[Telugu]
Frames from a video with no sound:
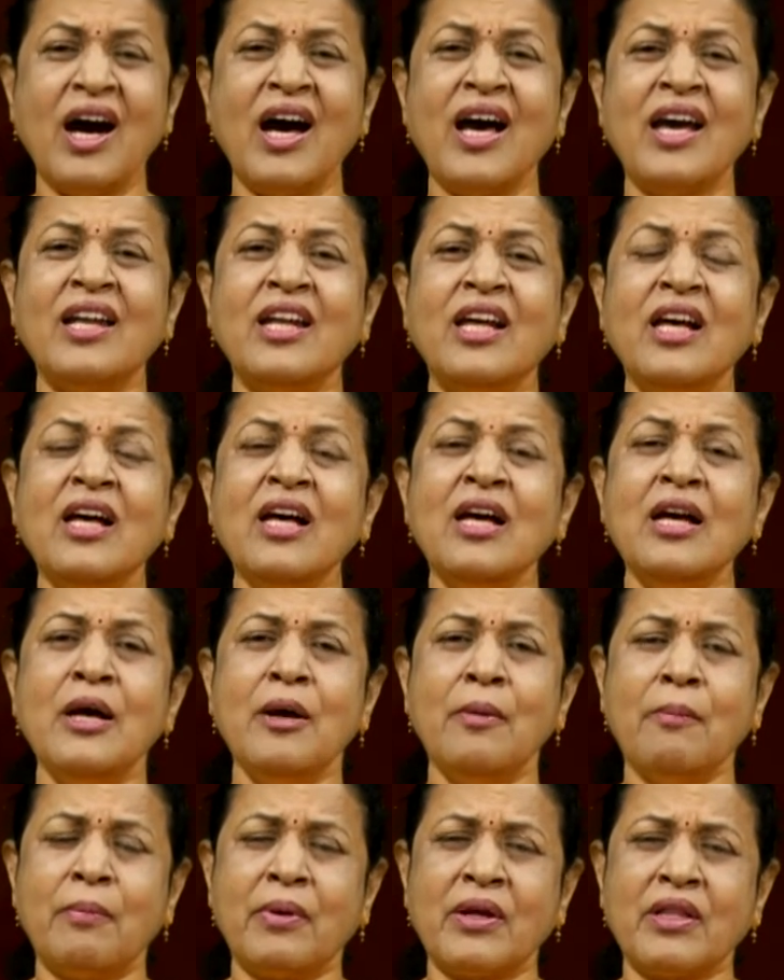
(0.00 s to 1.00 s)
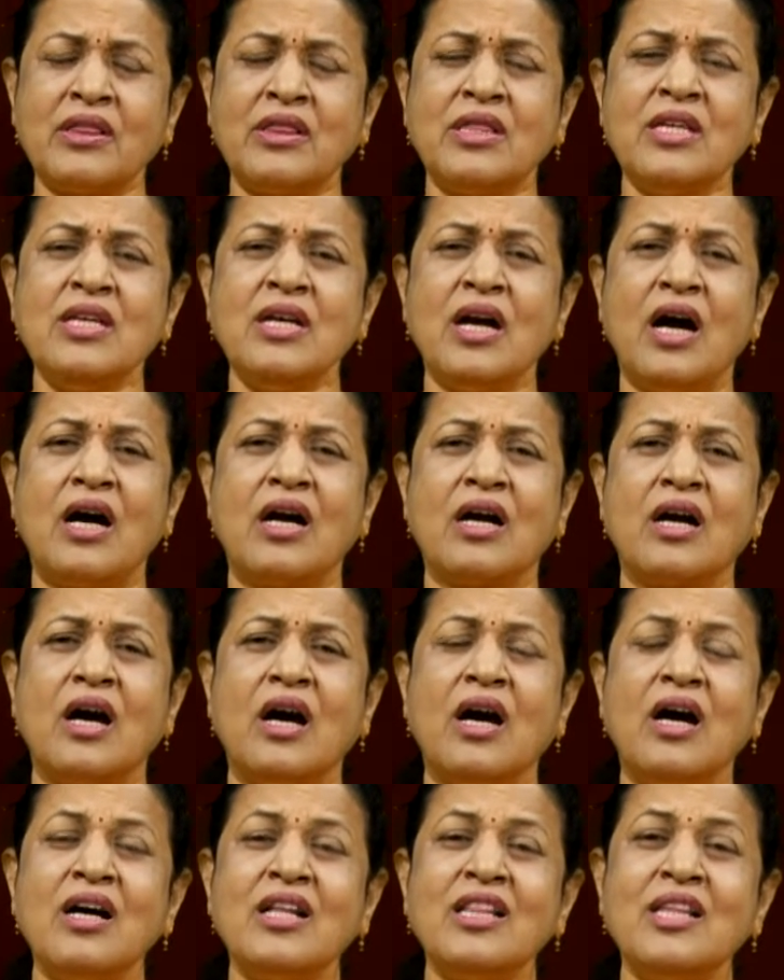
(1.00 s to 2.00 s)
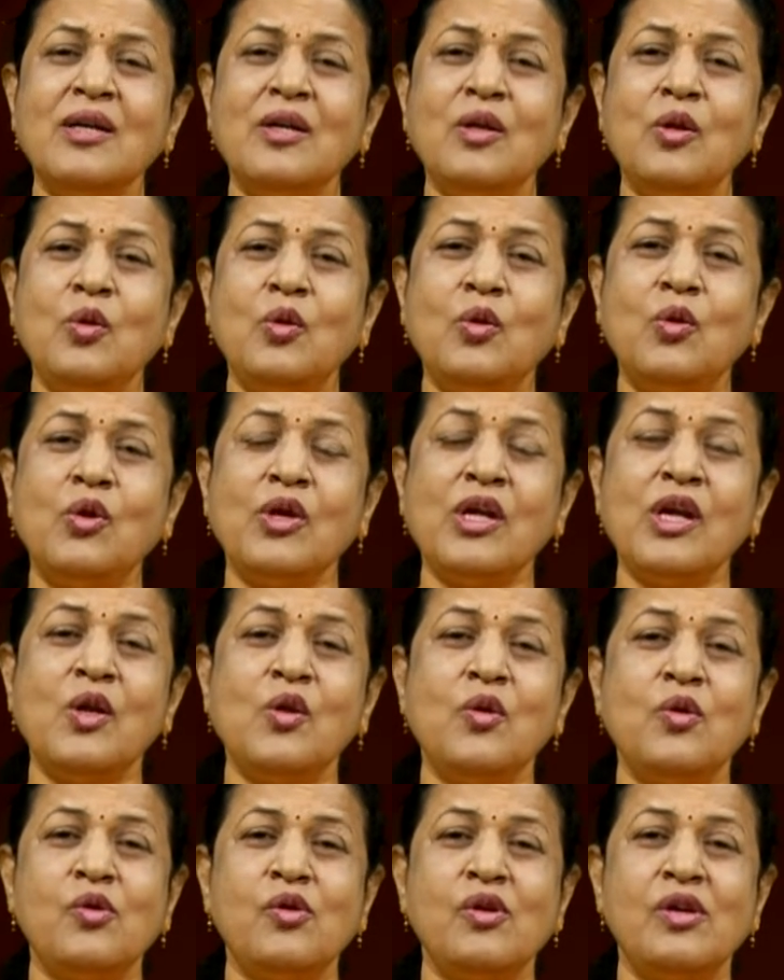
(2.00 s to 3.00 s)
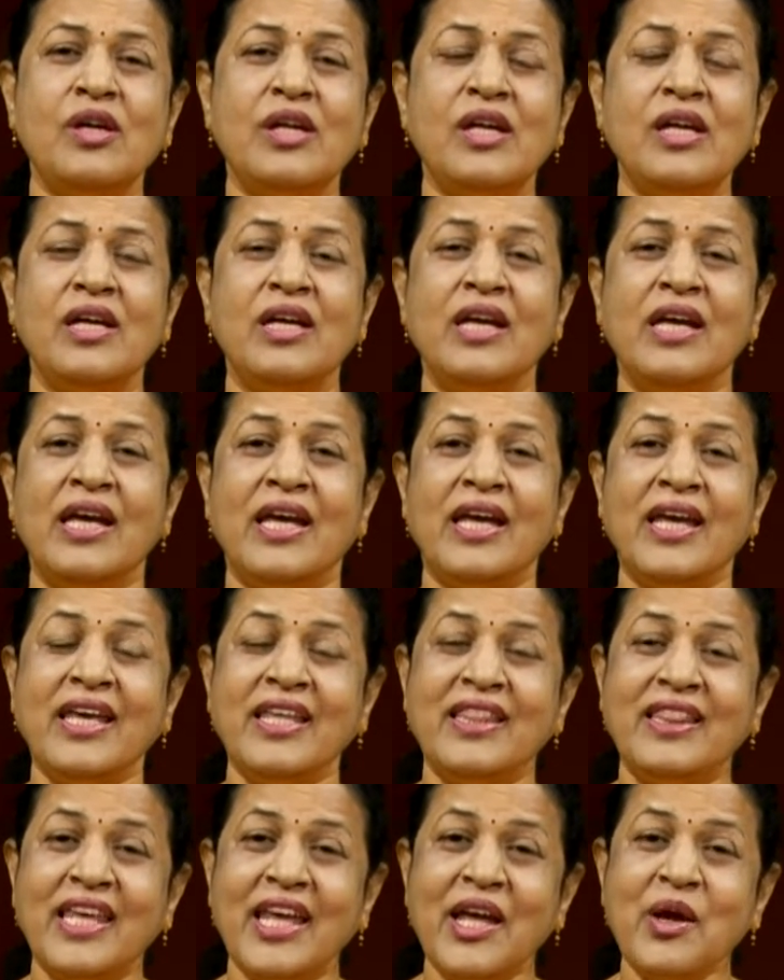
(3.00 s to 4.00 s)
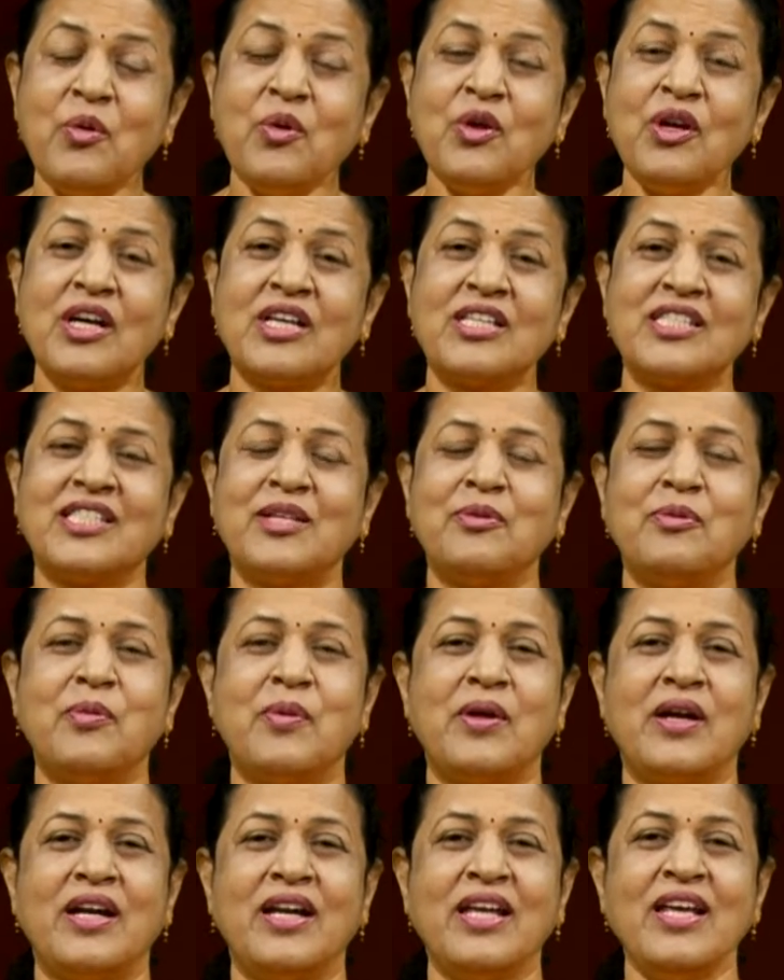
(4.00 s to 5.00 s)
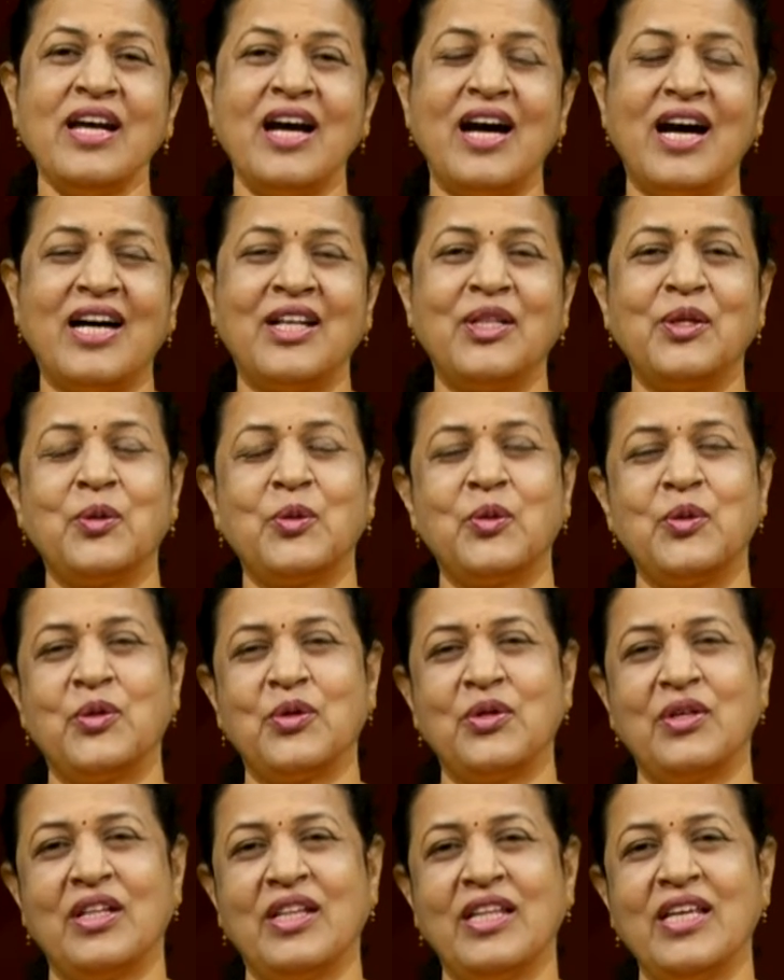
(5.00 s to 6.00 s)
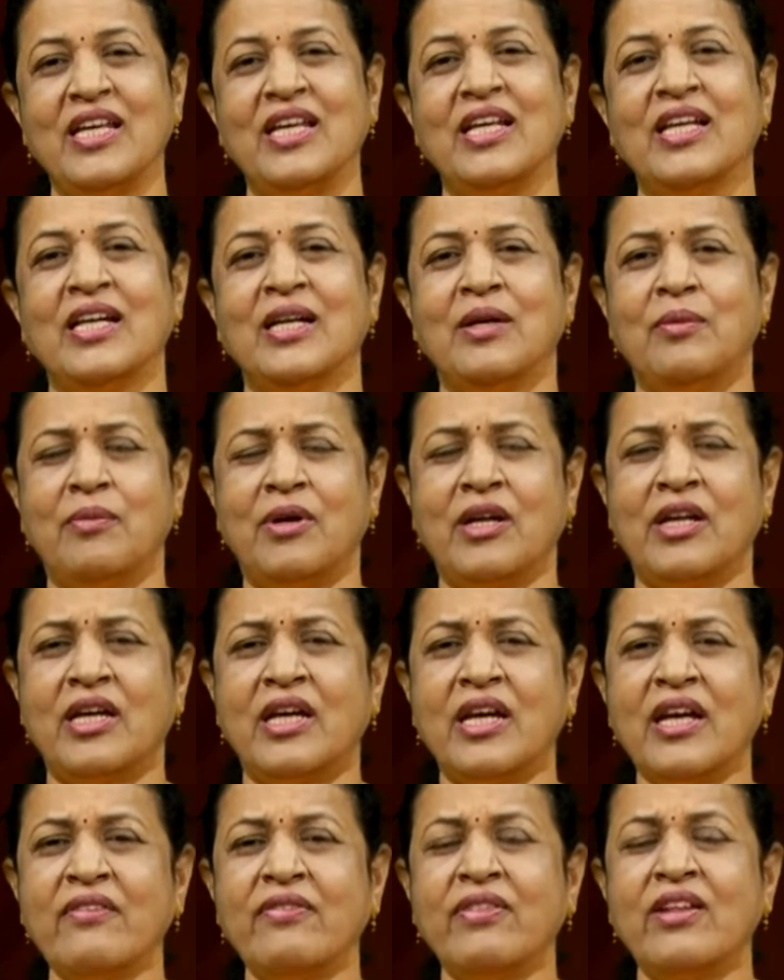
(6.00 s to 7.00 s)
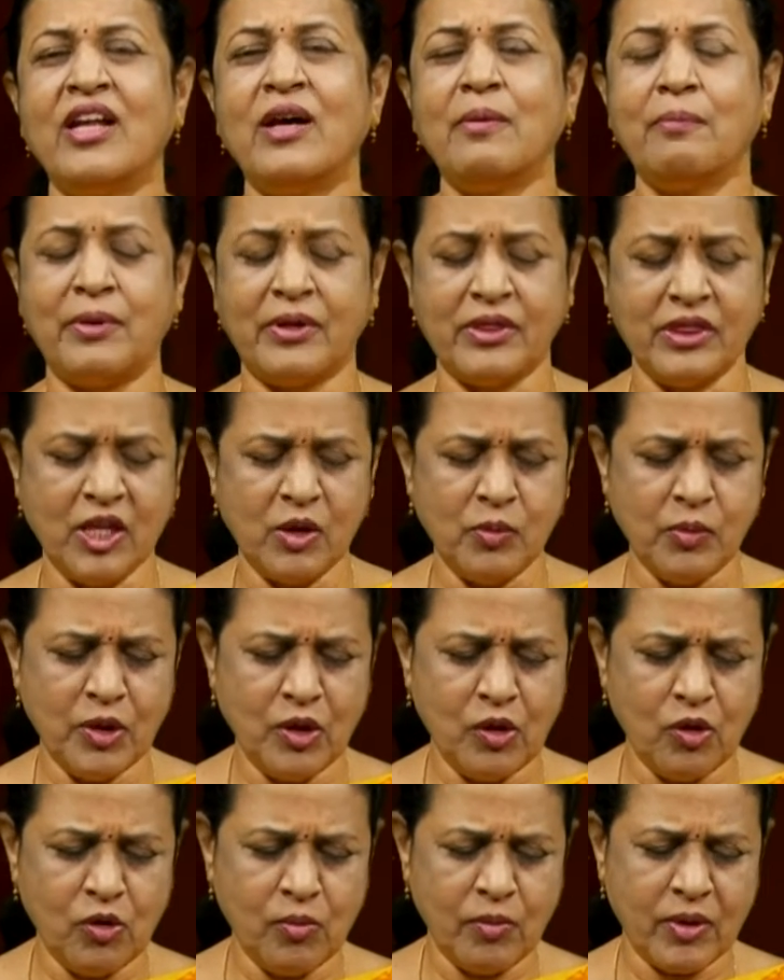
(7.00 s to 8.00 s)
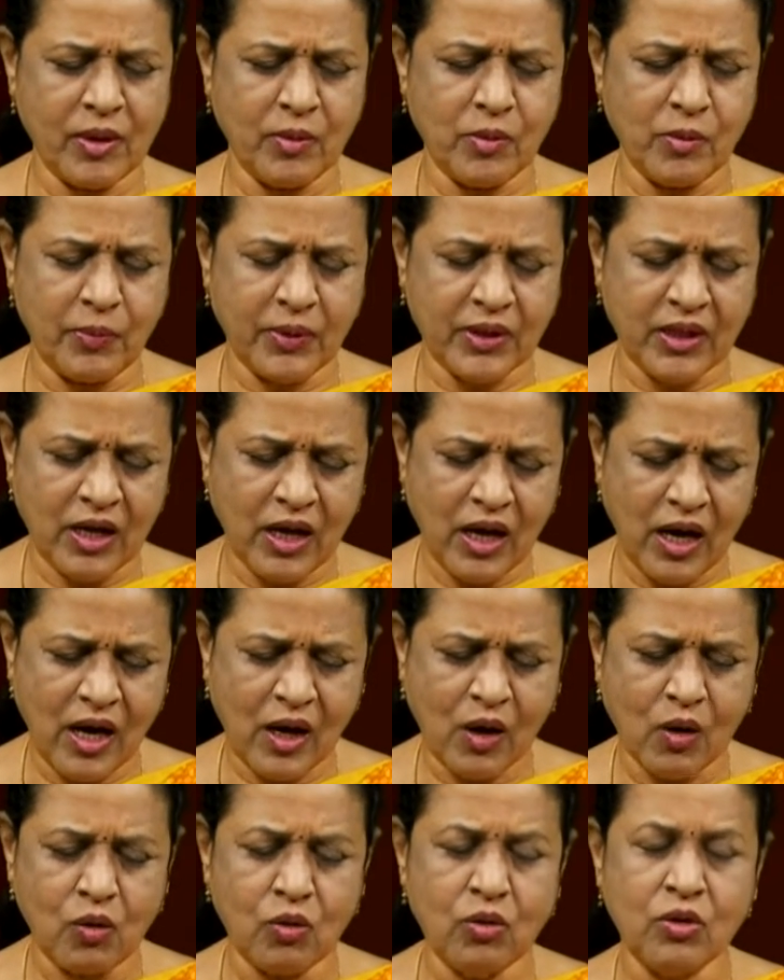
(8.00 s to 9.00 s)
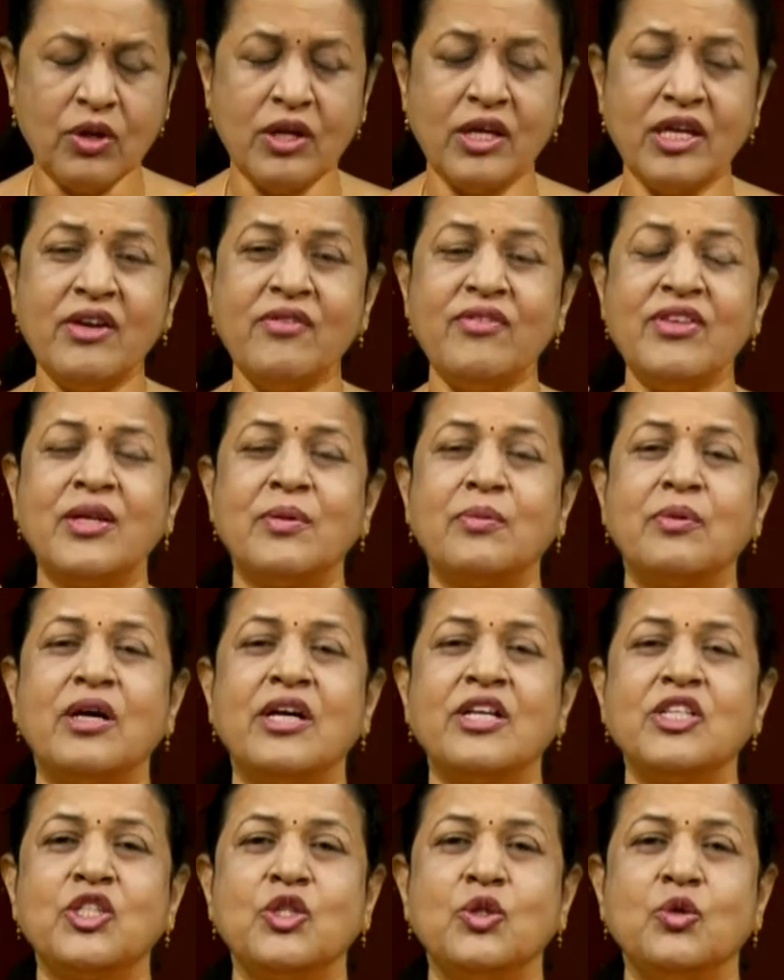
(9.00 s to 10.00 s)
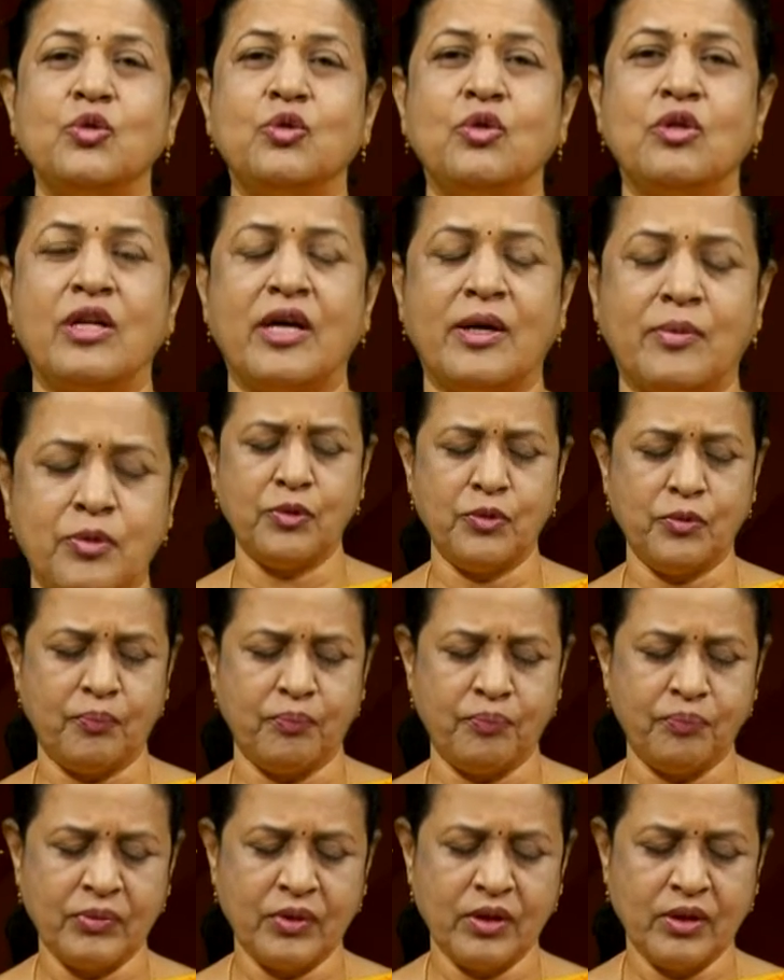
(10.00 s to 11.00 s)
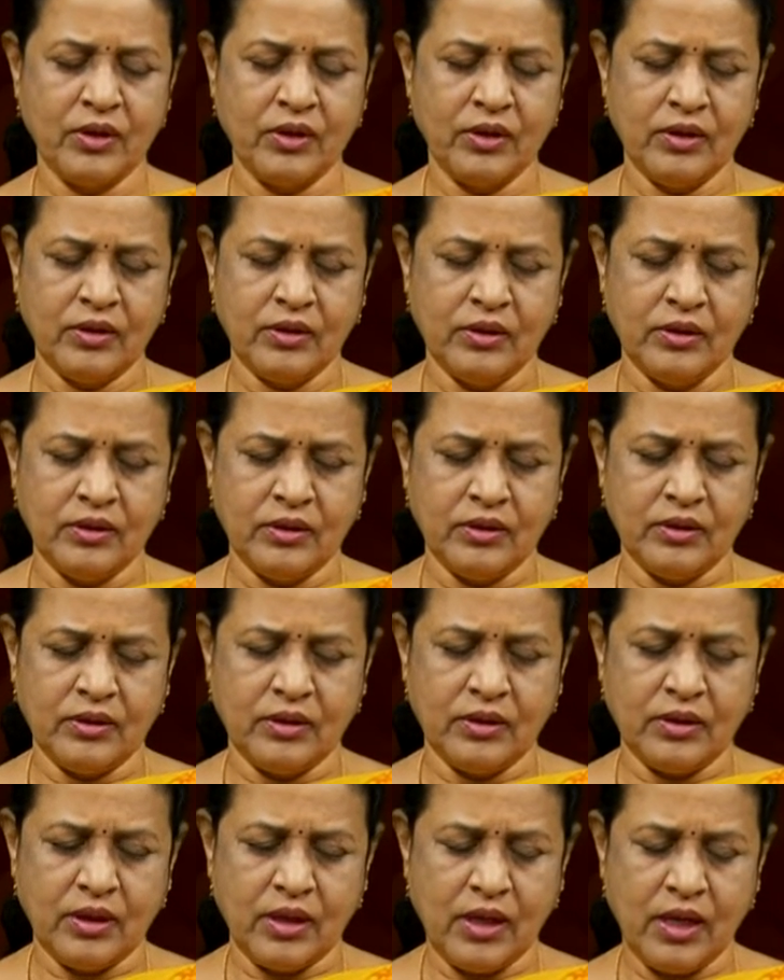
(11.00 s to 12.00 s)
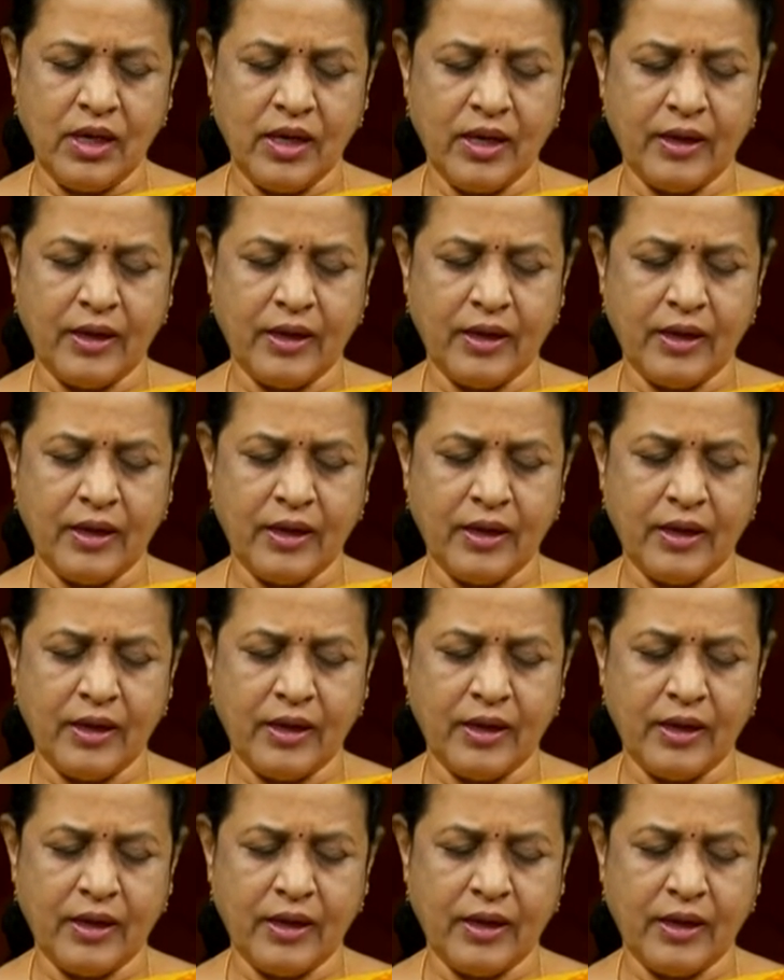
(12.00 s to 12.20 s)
ఆయన ప్రతి అగాధ లోయలో నుండి ఈ దేవుని హస్తం వలని ఆదుకుంటున్నది మరి కీర్తన పద్దెనిమిదిలో మనము పదహారులో ఈ విధముగా చదువుతున్నాము ఉన్నత స్థలముల నుండి